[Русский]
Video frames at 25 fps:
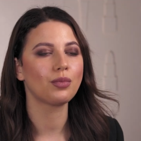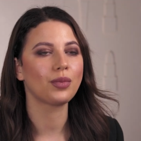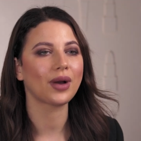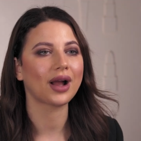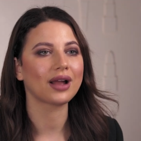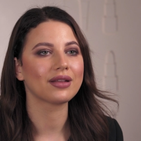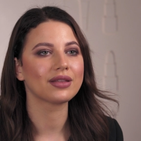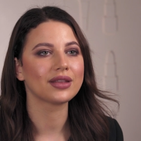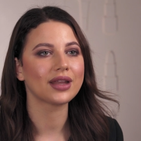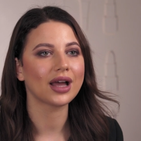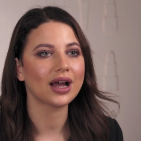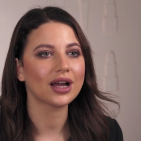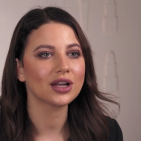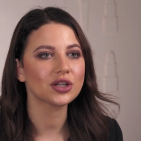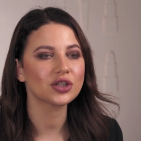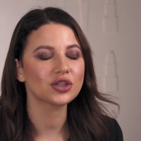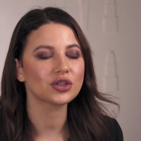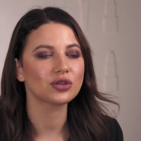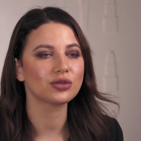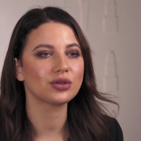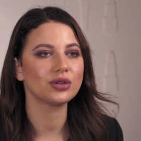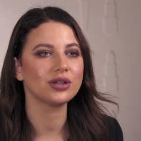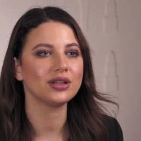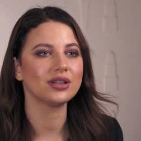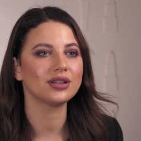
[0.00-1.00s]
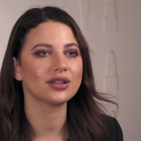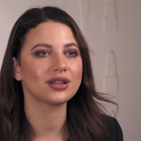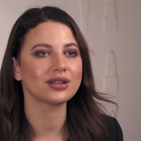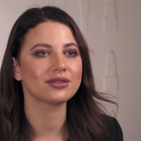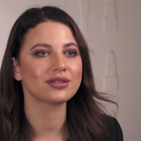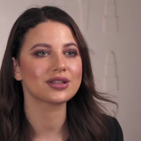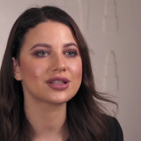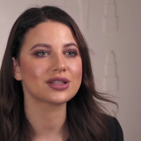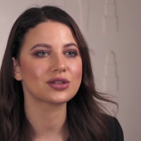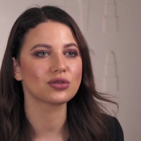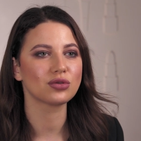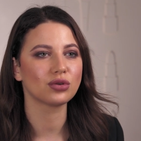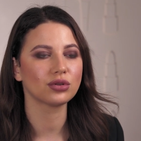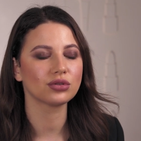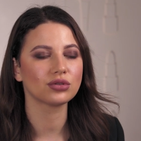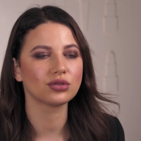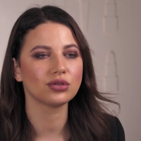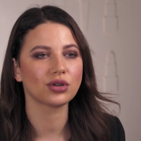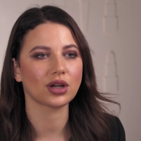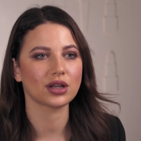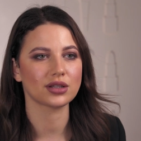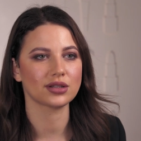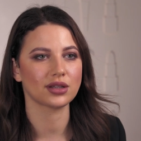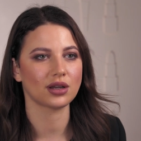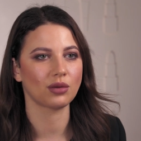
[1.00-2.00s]
про нашу
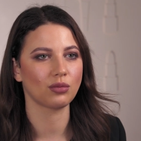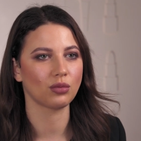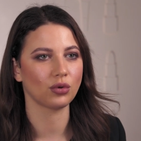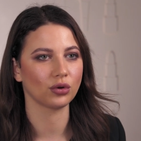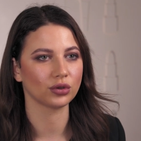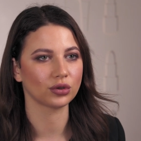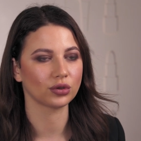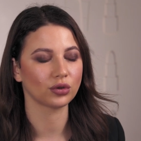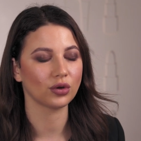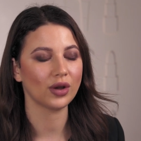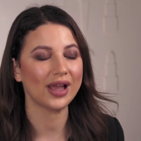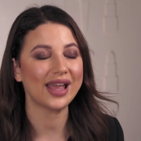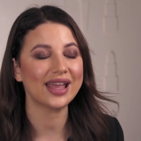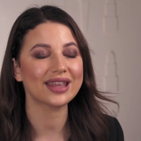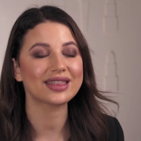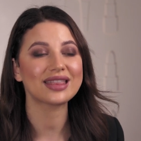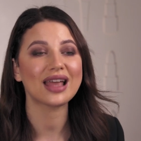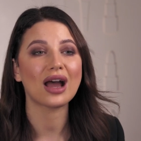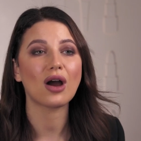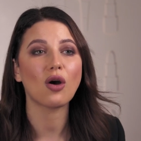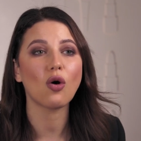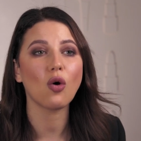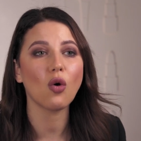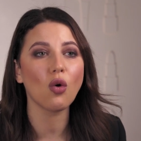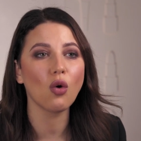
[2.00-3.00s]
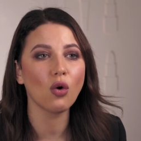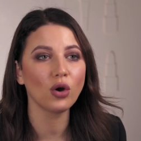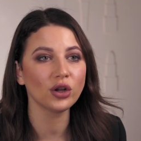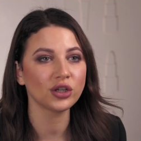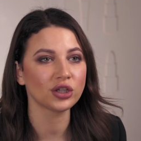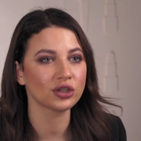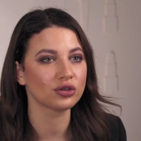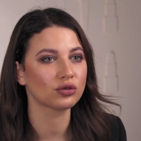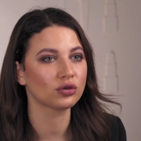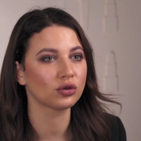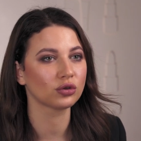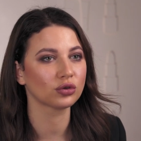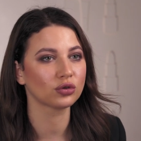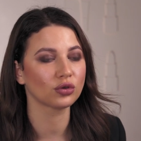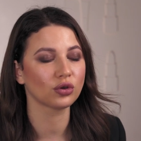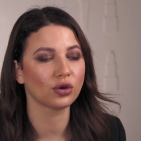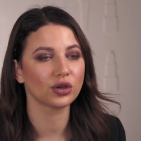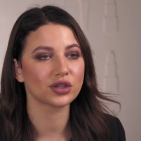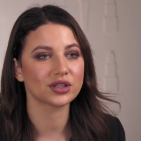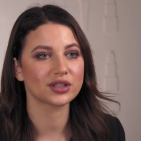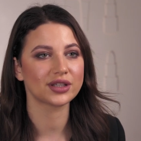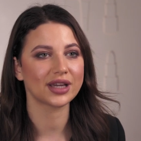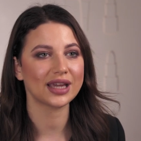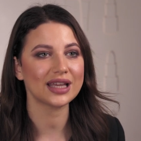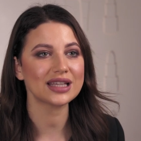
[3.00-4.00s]
инновационную разработку. Это очень
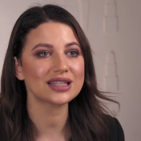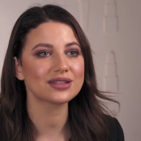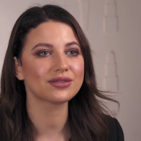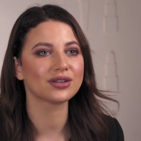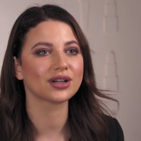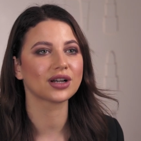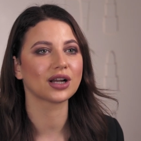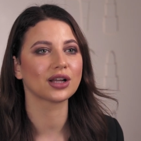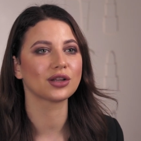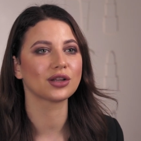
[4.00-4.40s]
крутое средство,